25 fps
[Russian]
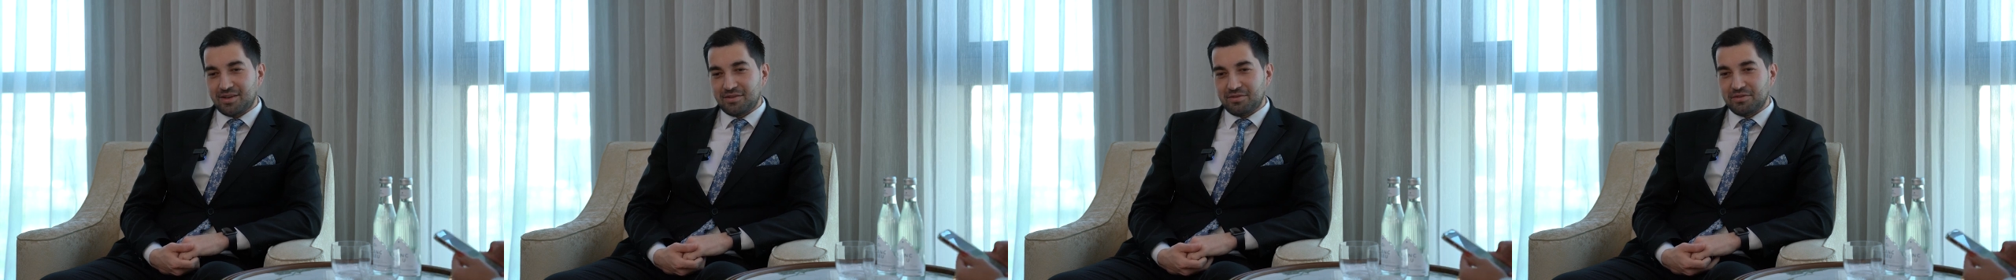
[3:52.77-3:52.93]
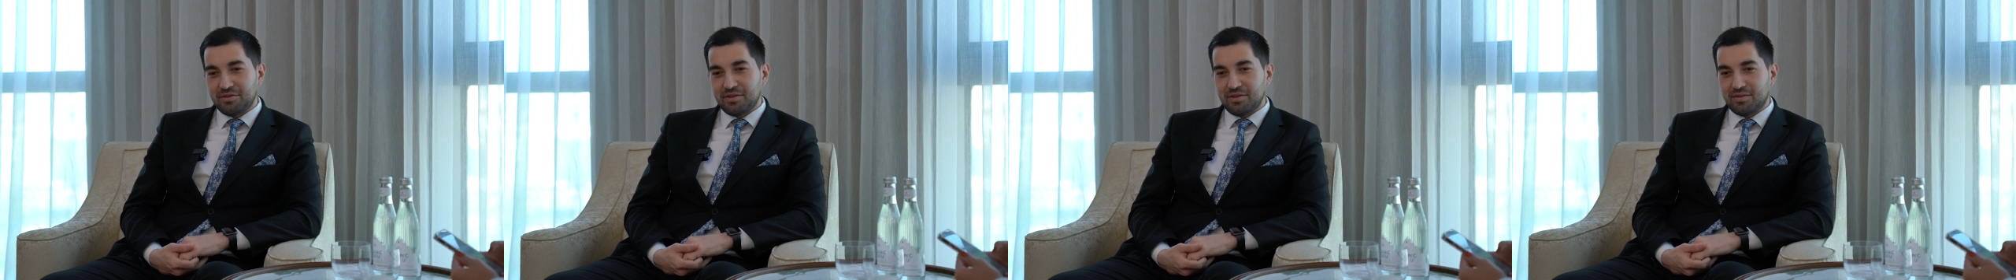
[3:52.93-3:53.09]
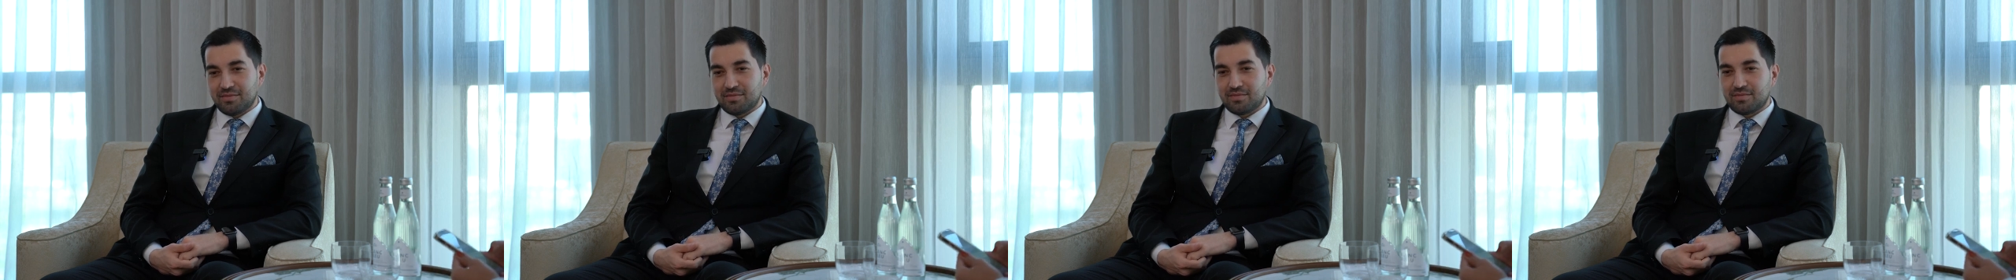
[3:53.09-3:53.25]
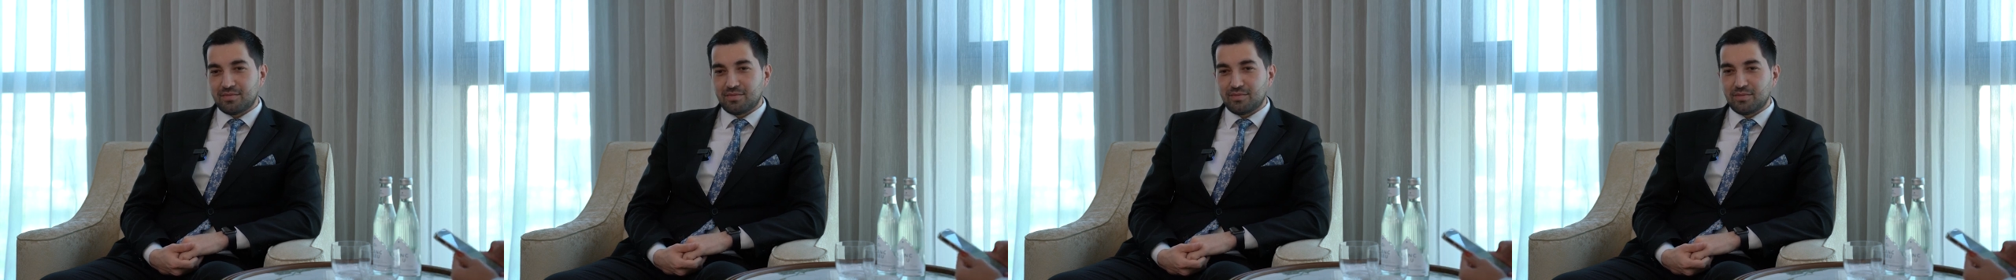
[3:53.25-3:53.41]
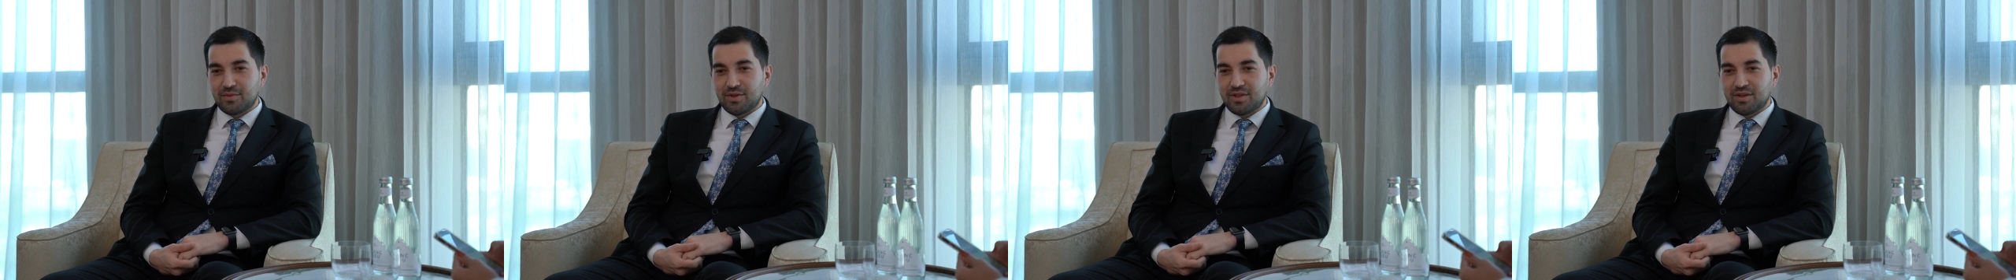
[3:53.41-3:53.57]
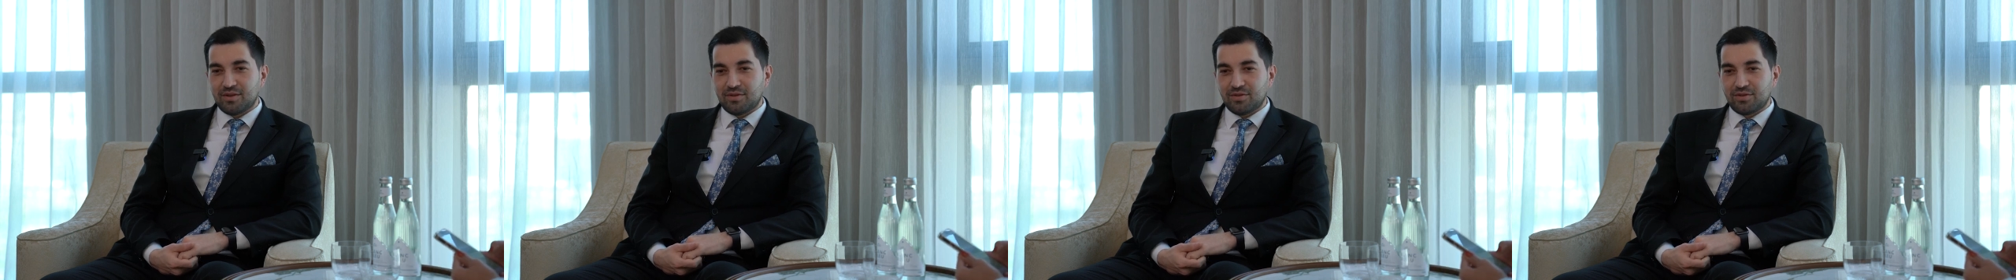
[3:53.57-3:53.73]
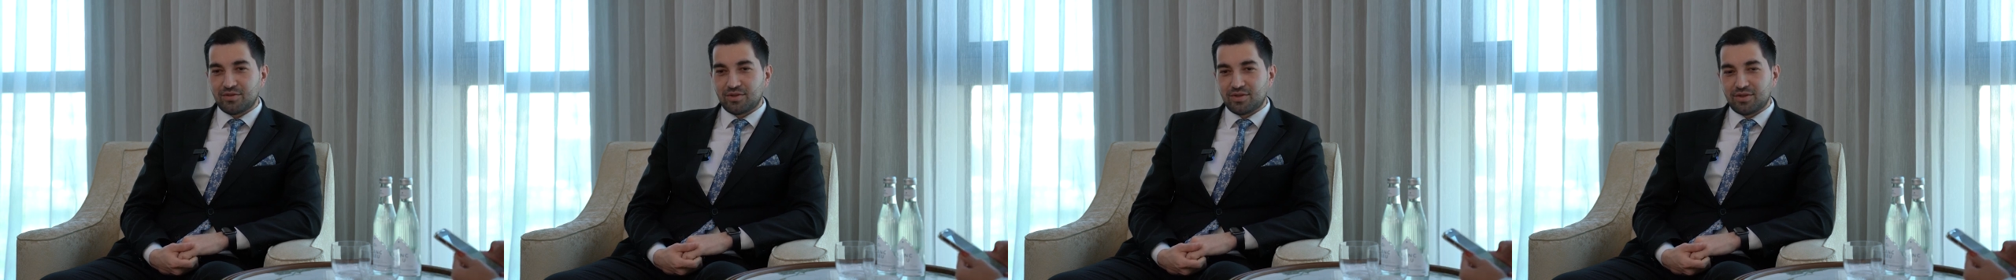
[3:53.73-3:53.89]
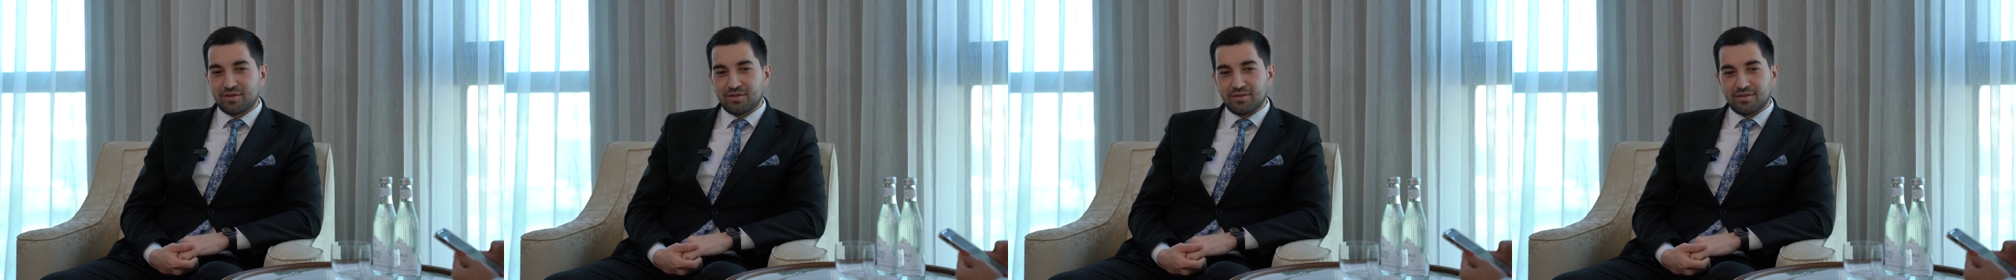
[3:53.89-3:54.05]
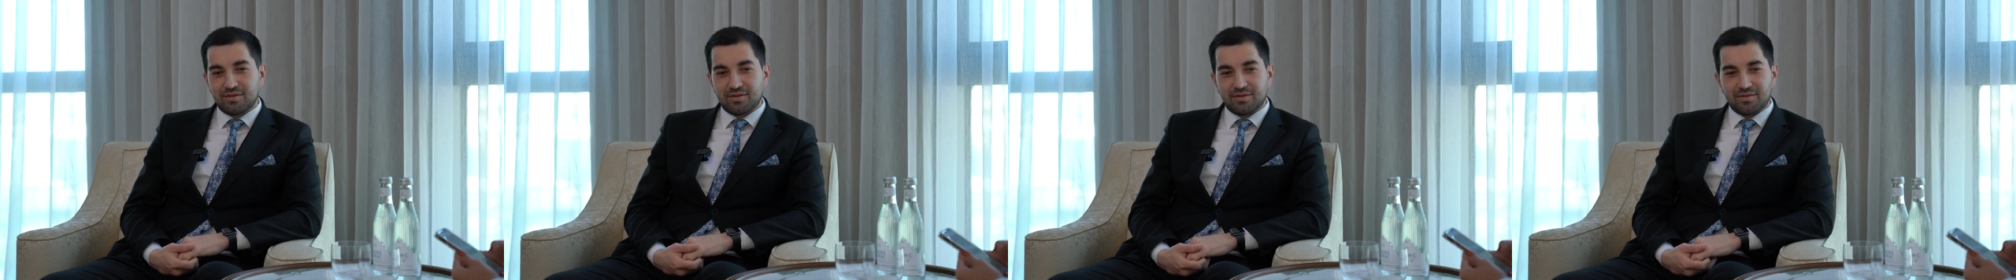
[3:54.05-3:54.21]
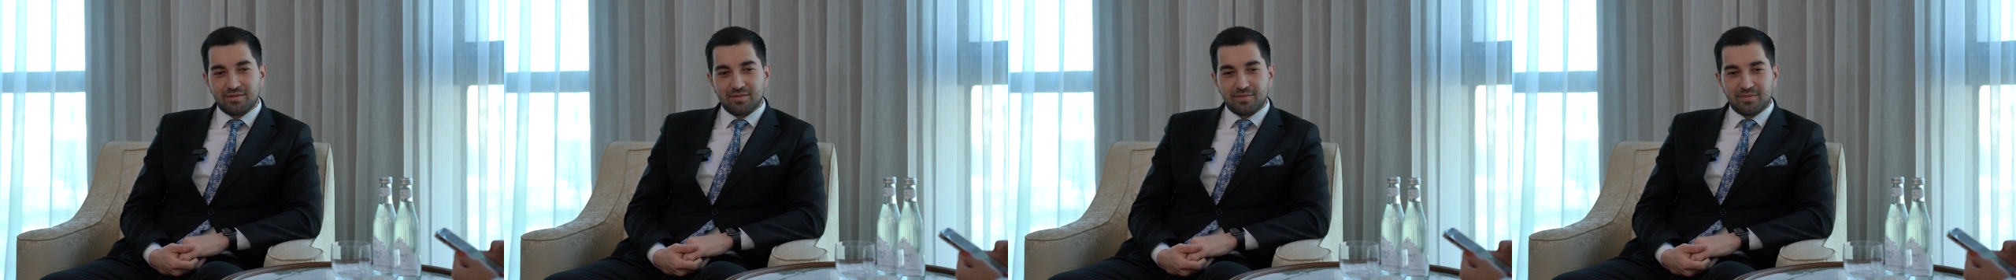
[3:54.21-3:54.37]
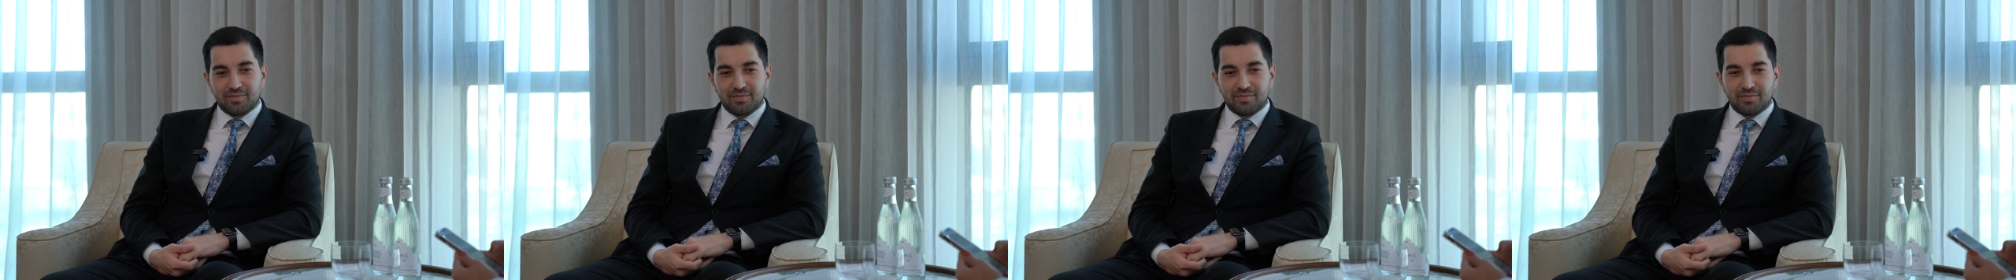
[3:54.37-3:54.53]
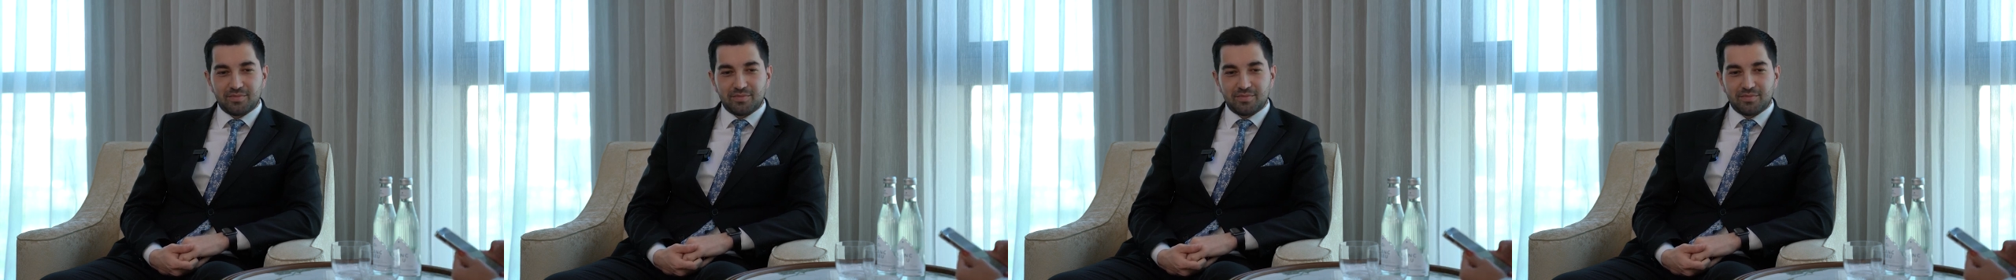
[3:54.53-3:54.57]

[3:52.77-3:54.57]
и мне очень э,